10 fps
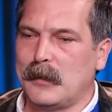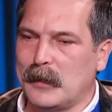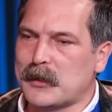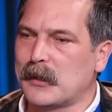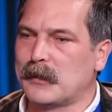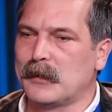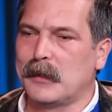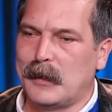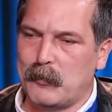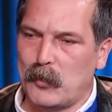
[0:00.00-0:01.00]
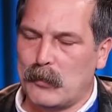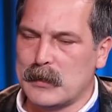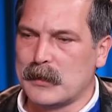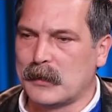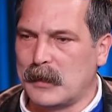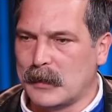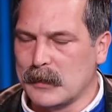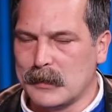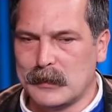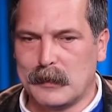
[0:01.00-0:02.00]
yaşadı. Hem Ovacık'ta
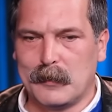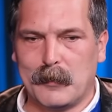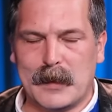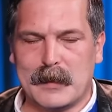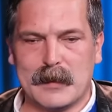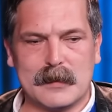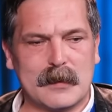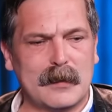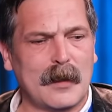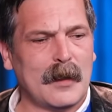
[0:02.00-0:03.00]
arkasından merkezde.